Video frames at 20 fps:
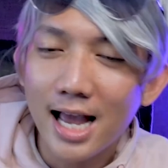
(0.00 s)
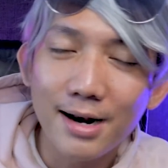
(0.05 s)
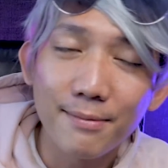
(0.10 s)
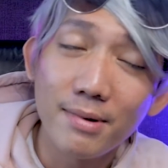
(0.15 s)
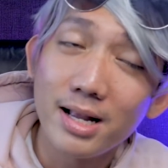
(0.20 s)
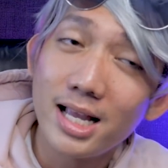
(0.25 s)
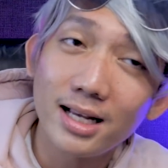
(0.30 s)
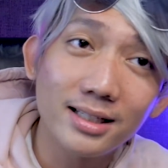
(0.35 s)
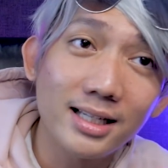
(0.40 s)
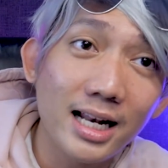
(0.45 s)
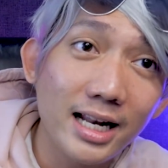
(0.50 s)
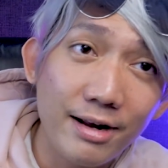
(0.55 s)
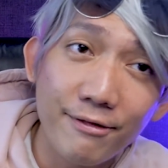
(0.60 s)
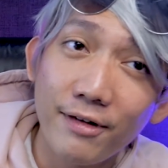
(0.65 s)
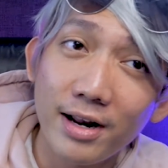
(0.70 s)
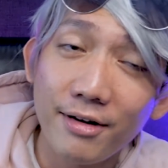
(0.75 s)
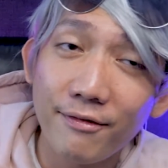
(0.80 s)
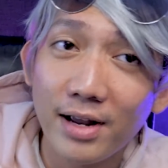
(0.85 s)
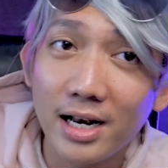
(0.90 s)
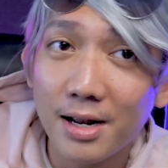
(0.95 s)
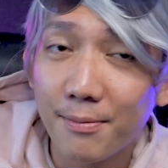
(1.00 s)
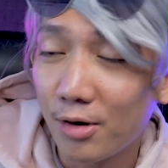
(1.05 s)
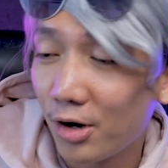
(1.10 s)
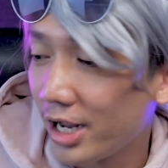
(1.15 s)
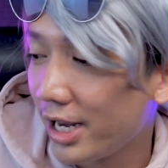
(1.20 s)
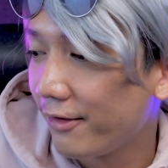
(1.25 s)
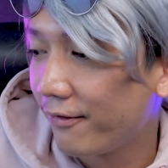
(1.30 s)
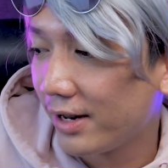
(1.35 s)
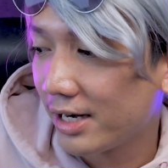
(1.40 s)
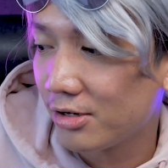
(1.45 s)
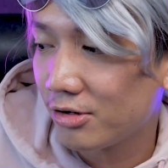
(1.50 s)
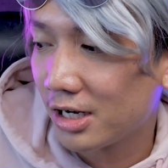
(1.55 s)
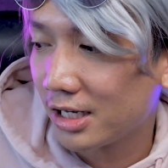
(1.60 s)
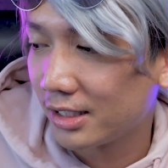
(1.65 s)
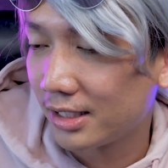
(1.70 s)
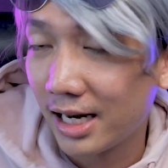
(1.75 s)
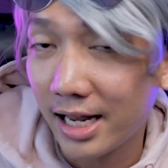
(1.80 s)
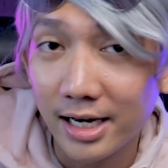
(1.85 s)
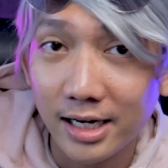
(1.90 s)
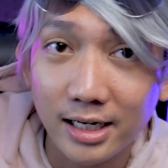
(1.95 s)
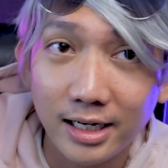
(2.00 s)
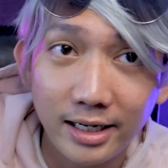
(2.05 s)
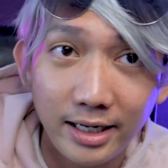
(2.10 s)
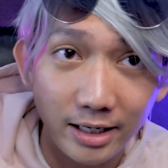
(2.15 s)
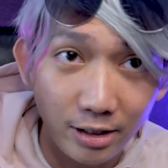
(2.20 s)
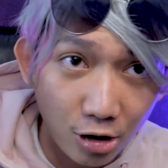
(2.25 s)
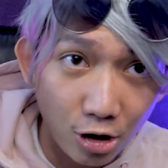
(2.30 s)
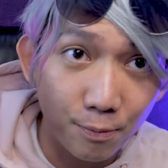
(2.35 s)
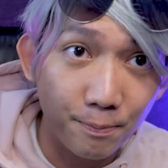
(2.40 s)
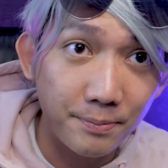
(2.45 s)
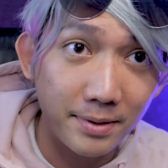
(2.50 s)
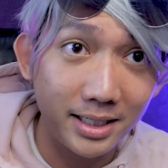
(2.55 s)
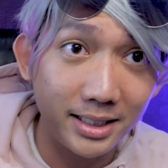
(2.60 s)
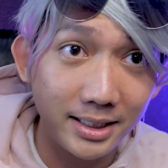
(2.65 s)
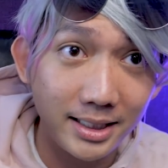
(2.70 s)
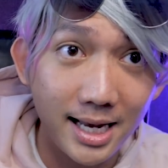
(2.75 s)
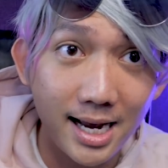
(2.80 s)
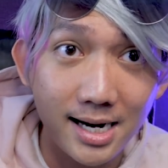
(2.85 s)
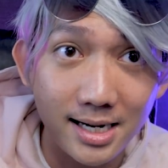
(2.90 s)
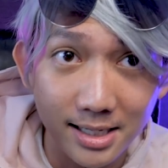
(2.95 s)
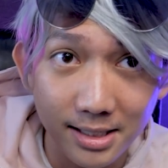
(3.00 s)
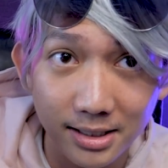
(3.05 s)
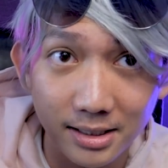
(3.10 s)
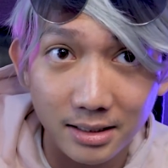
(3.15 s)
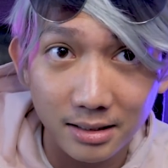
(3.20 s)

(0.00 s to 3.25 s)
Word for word: Dan banyak sekali event-event ya. Pokoknya event juga selain Doorpress yang